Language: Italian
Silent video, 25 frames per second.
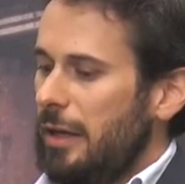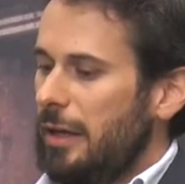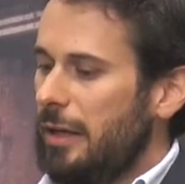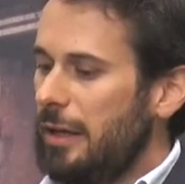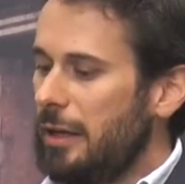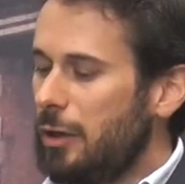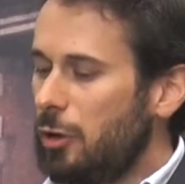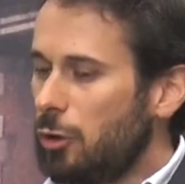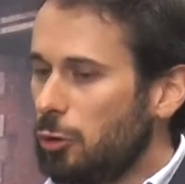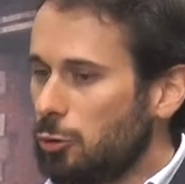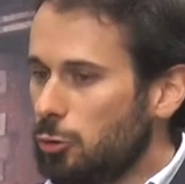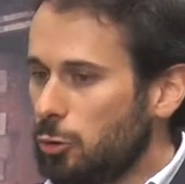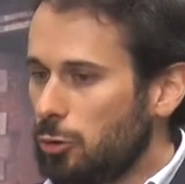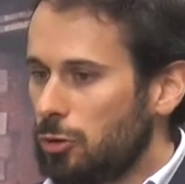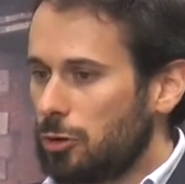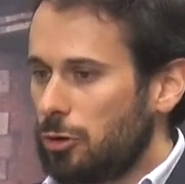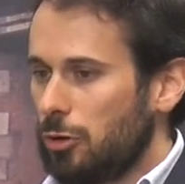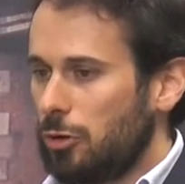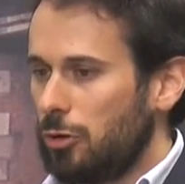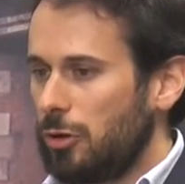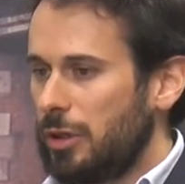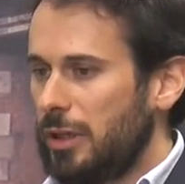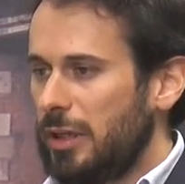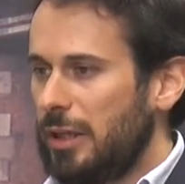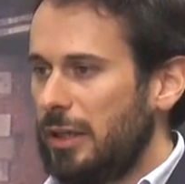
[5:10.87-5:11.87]
I
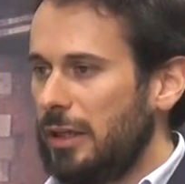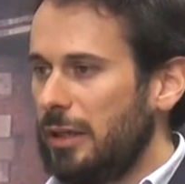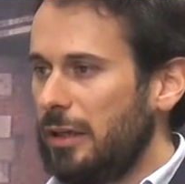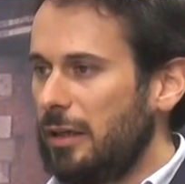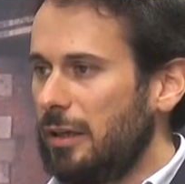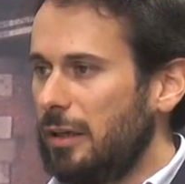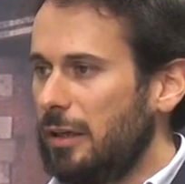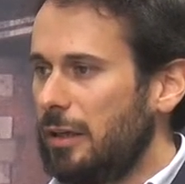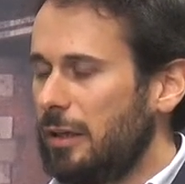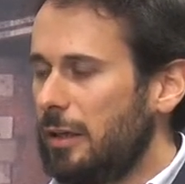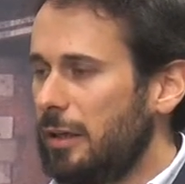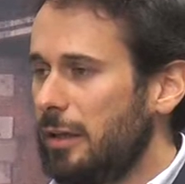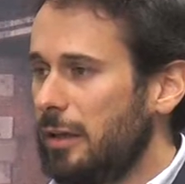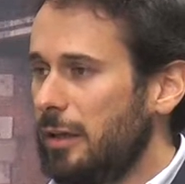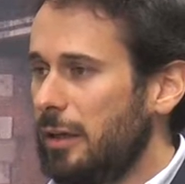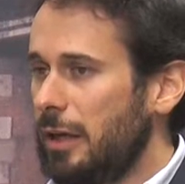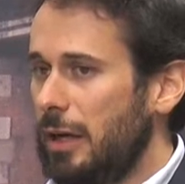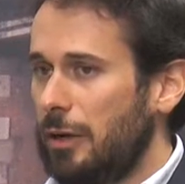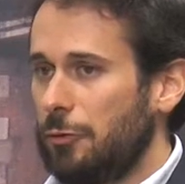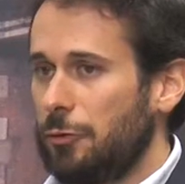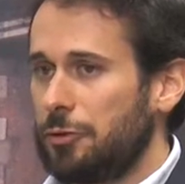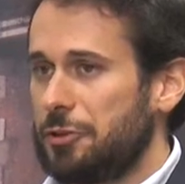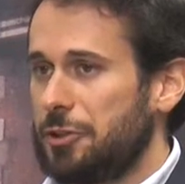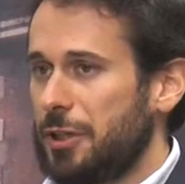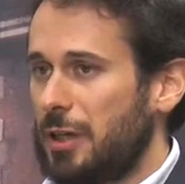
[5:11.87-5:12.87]
conduttori, eh,
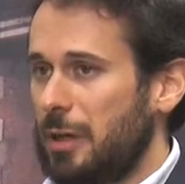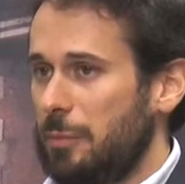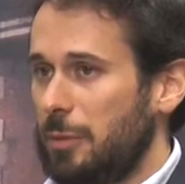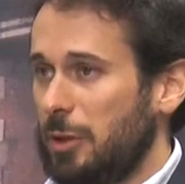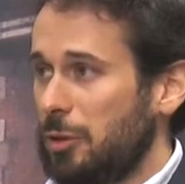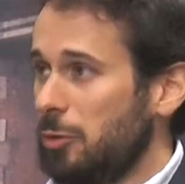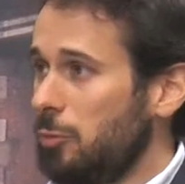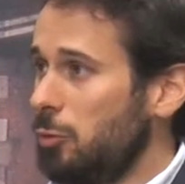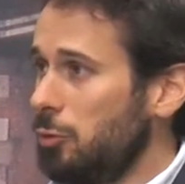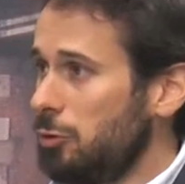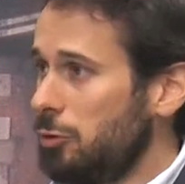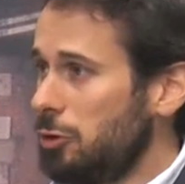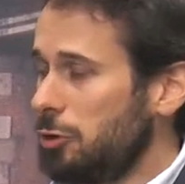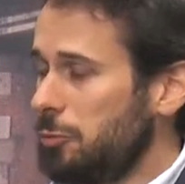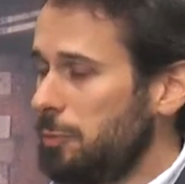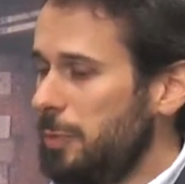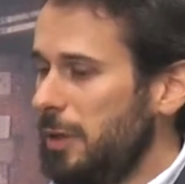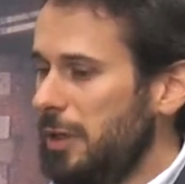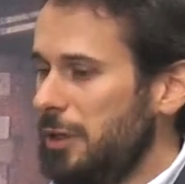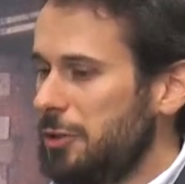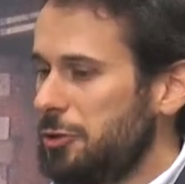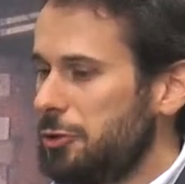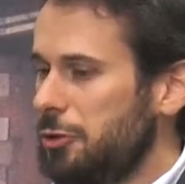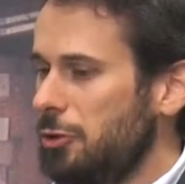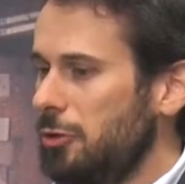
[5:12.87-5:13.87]
a noi ci è capitato molto
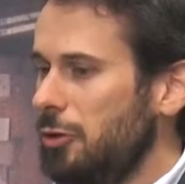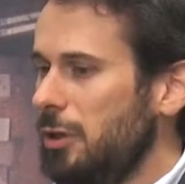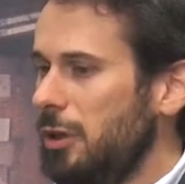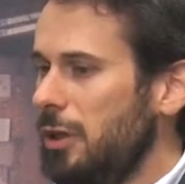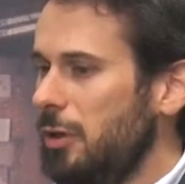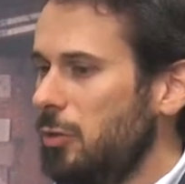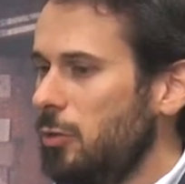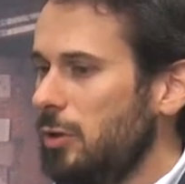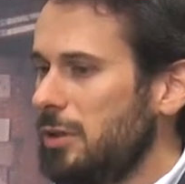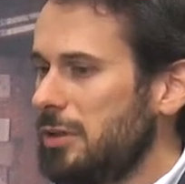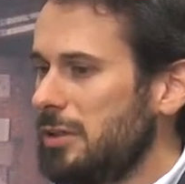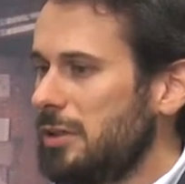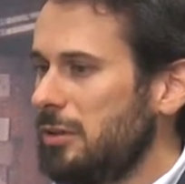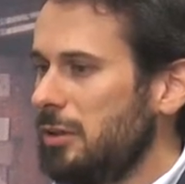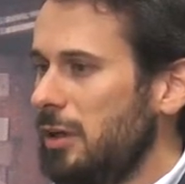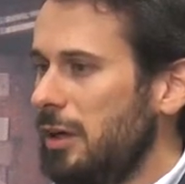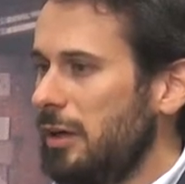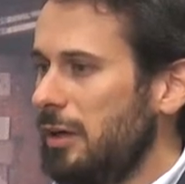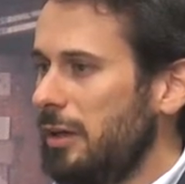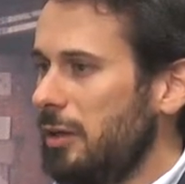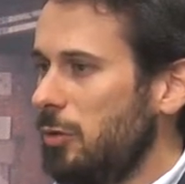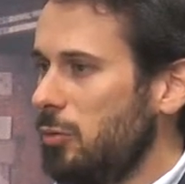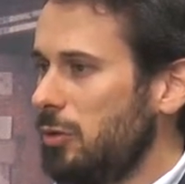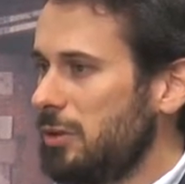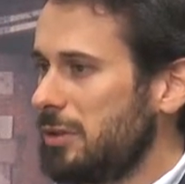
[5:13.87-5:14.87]
spesso, in questa,
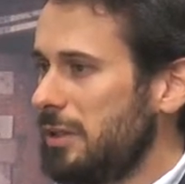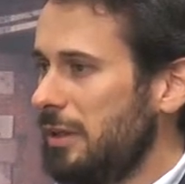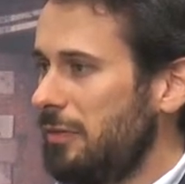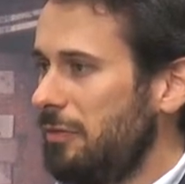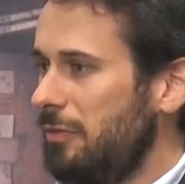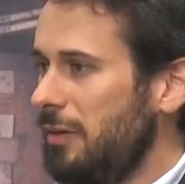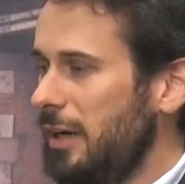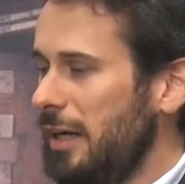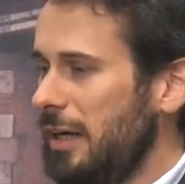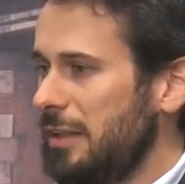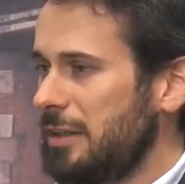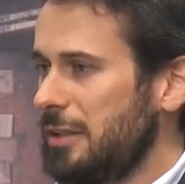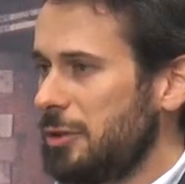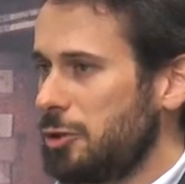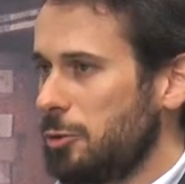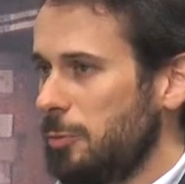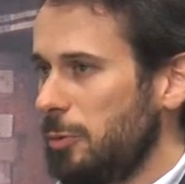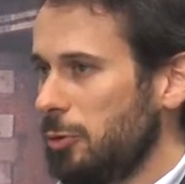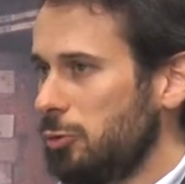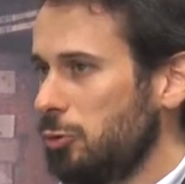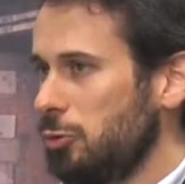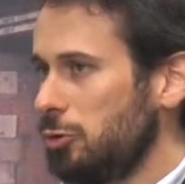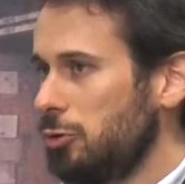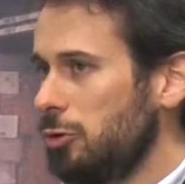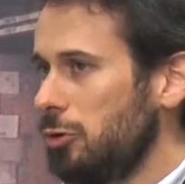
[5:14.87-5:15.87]
in questa, fase,
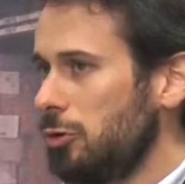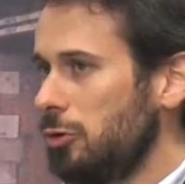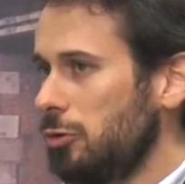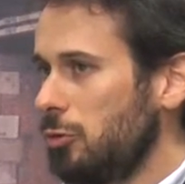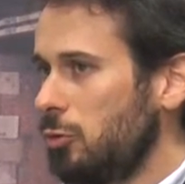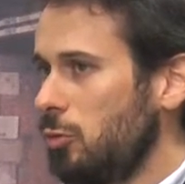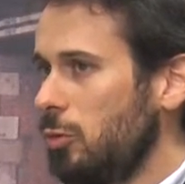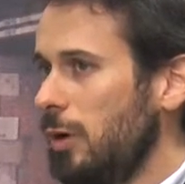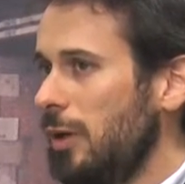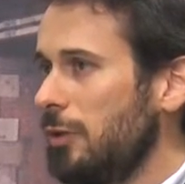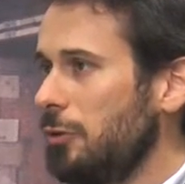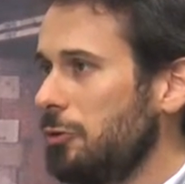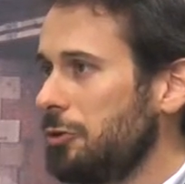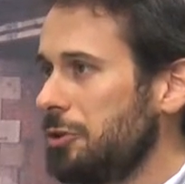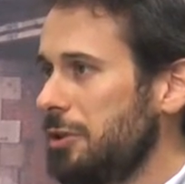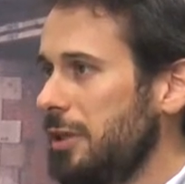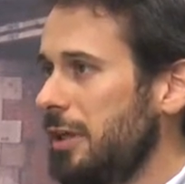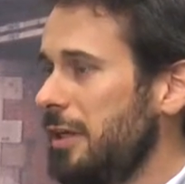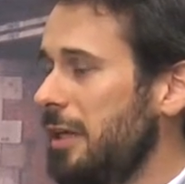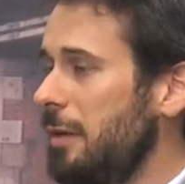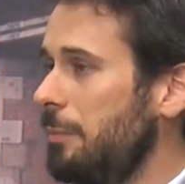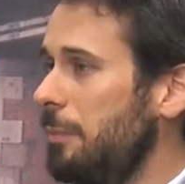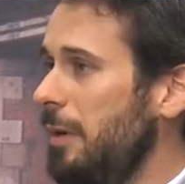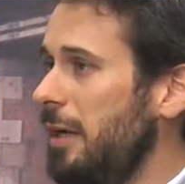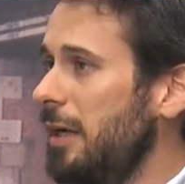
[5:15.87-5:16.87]
soprattutto quando si è
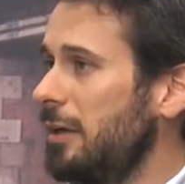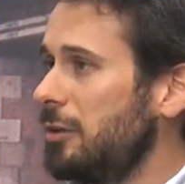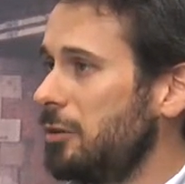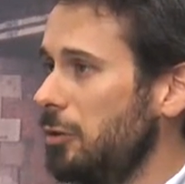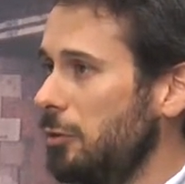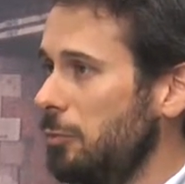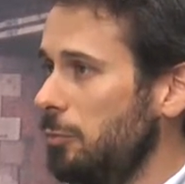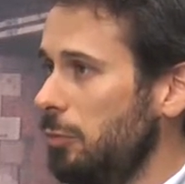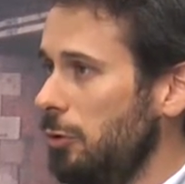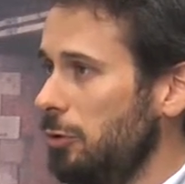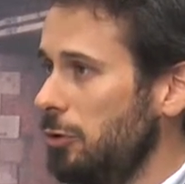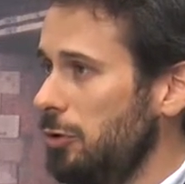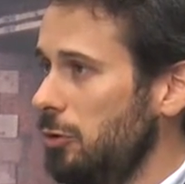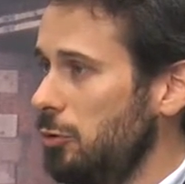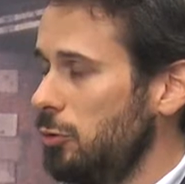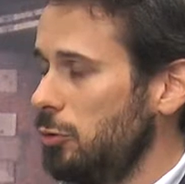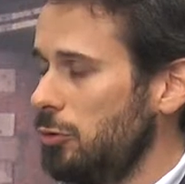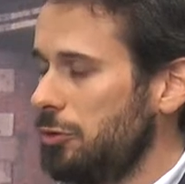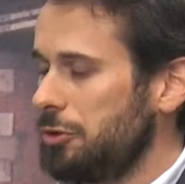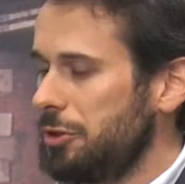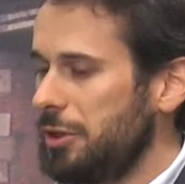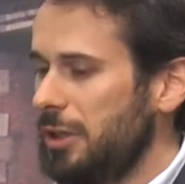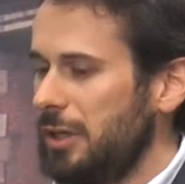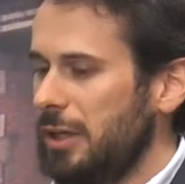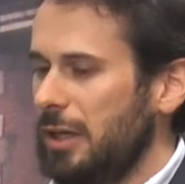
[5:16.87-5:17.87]
riaperto un po' di
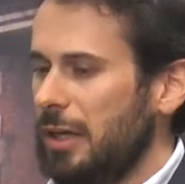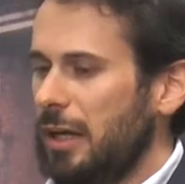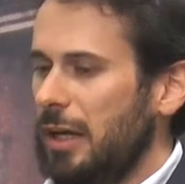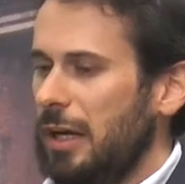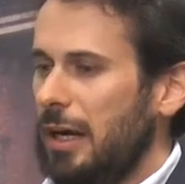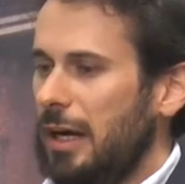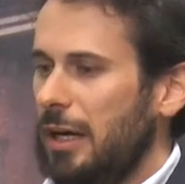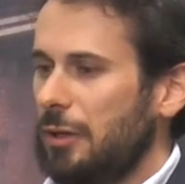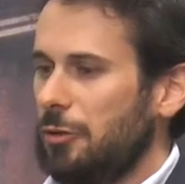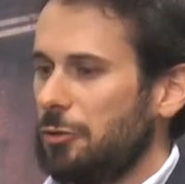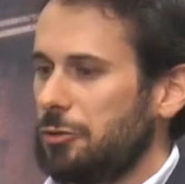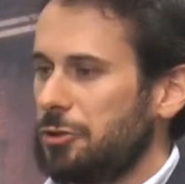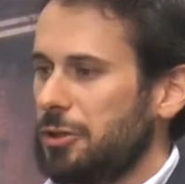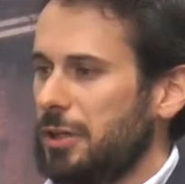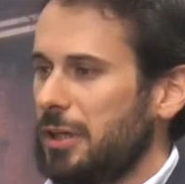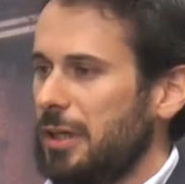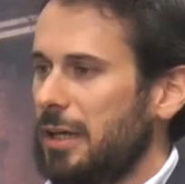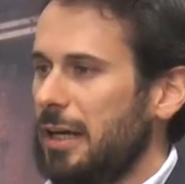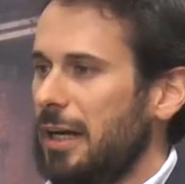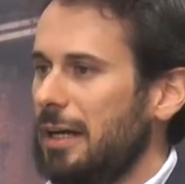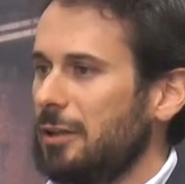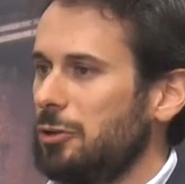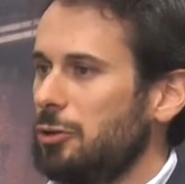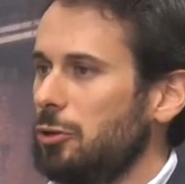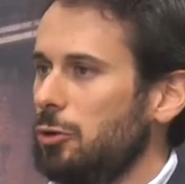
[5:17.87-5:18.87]
luce, hanno
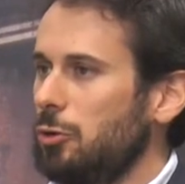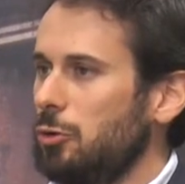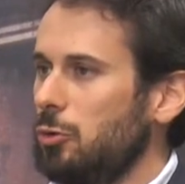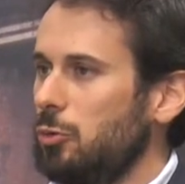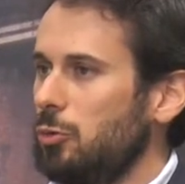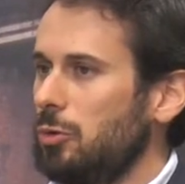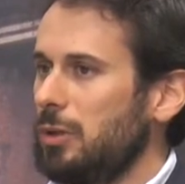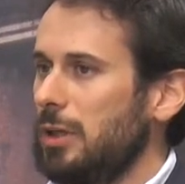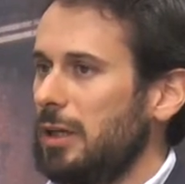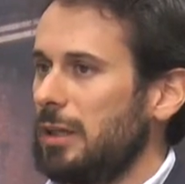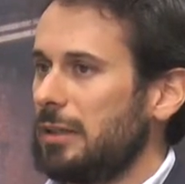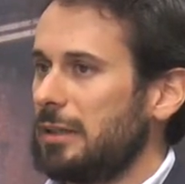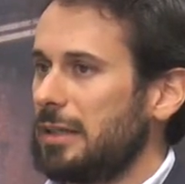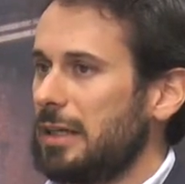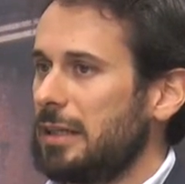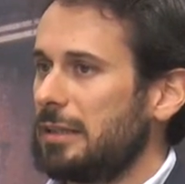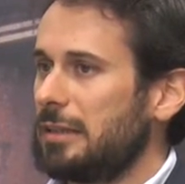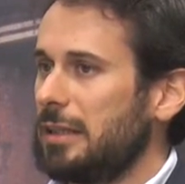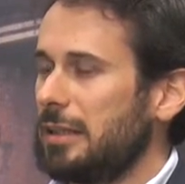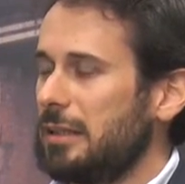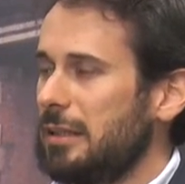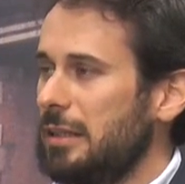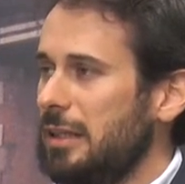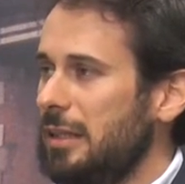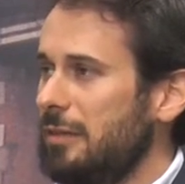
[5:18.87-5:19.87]
cercato una
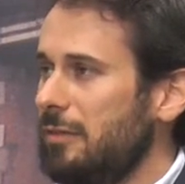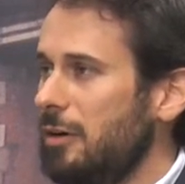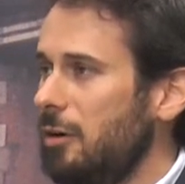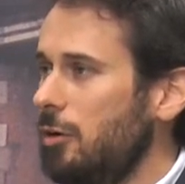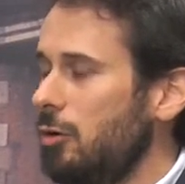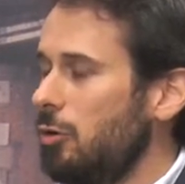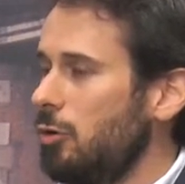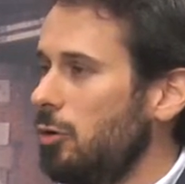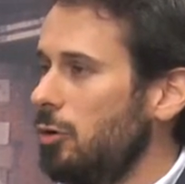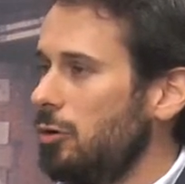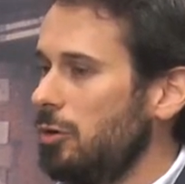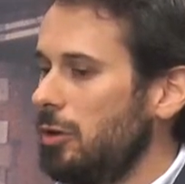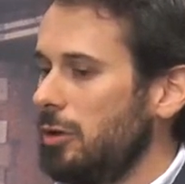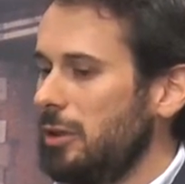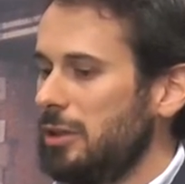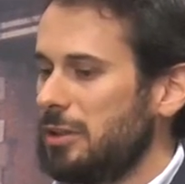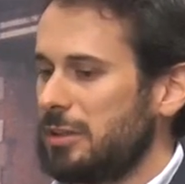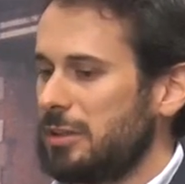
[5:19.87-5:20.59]
trattativa o, o